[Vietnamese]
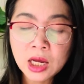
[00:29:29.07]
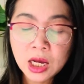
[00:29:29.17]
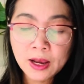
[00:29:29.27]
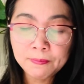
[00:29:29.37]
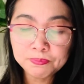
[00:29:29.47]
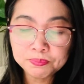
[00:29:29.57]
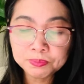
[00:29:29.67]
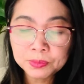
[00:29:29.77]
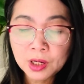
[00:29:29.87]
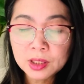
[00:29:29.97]
Um,
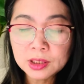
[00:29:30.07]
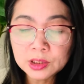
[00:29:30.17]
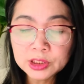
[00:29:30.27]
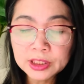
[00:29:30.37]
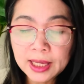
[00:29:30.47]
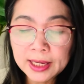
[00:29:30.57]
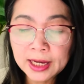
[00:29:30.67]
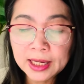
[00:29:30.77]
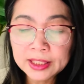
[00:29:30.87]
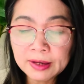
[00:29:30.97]
LOS
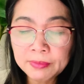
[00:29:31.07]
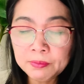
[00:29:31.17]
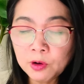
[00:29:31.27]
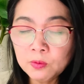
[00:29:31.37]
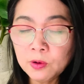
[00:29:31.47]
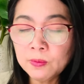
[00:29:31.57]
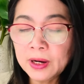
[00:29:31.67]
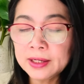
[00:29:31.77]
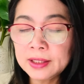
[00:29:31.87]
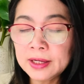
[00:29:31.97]
2024 cũng là
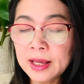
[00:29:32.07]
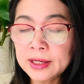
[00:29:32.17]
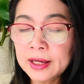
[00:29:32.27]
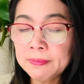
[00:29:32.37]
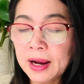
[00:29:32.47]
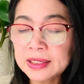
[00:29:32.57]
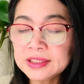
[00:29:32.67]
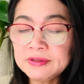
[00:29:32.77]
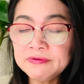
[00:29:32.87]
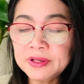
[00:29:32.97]
nơi để các bạn
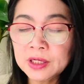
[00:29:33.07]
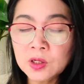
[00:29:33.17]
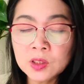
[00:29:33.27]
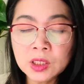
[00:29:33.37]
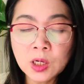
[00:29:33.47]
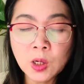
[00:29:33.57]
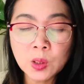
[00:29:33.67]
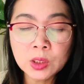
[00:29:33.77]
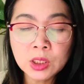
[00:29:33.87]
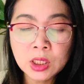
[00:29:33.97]
sinh viên có cơ
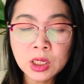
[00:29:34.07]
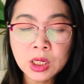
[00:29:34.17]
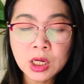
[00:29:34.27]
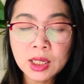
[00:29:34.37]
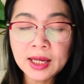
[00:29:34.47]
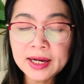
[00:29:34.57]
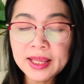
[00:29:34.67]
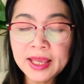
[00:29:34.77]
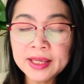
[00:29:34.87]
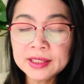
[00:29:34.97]
hội lắng
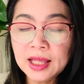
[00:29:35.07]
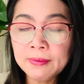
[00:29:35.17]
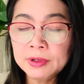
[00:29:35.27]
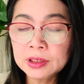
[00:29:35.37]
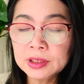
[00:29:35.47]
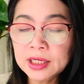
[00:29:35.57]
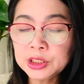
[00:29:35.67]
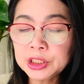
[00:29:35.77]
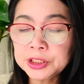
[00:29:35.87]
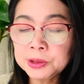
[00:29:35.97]
nghe những tham luận giá
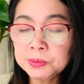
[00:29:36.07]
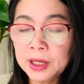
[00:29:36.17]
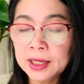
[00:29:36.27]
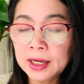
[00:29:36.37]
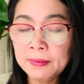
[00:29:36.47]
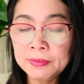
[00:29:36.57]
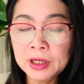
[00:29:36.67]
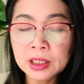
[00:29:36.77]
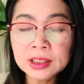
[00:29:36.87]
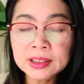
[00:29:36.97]
trị trong ngành, gặp
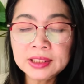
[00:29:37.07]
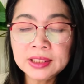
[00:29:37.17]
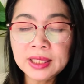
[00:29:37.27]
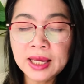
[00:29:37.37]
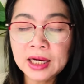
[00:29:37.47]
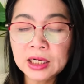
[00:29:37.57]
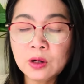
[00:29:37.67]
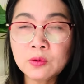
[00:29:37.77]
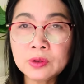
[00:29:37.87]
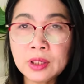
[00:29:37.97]
gỡ các chuyên gia hàng
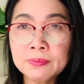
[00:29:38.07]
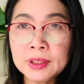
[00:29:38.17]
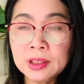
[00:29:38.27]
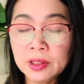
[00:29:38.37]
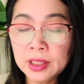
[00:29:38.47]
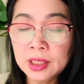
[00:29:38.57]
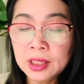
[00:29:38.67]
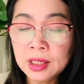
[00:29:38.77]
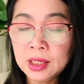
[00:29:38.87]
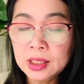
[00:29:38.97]
đầu nhằm tích lũy
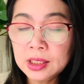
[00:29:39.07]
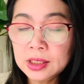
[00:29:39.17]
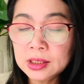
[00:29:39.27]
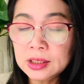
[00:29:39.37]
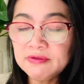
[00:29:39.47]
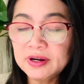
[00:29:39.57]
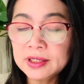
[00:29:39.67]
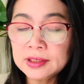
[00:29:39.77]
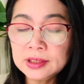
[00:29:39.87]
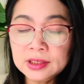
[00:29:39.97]
kiến thức và
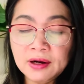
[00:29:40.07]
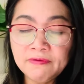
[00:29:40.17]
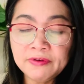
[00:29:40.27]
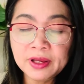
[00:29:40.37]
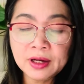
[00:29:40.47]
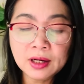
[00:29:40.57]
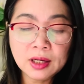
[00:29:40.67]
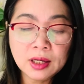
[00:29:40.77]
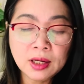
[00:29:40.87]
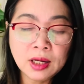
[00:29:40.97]
định hướng công việc
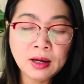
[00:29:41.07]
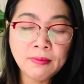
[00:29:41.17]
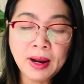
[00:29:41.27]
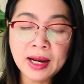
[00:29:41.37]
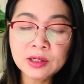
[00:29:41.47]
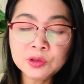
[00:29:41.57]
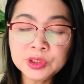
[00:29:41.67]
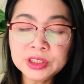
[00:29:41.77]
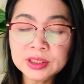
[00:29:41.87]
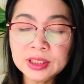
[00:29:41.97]
à, mảng
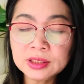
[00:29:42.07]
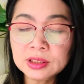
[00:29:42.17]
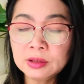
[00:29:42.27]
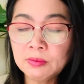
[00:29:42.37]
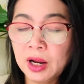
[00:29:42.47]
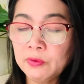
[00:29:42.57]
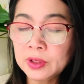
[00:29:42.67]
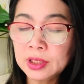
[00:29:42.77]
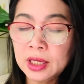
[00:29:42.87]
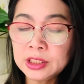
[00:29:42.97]
logistics thương mại quốc
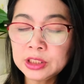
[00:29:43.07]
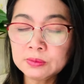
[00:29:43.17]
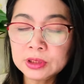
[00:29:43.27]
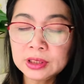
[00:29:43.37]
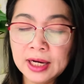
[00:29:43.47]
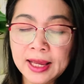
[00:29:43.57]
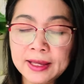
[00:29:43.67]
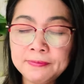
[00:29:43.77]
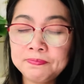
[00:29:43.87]
tế trong tương lai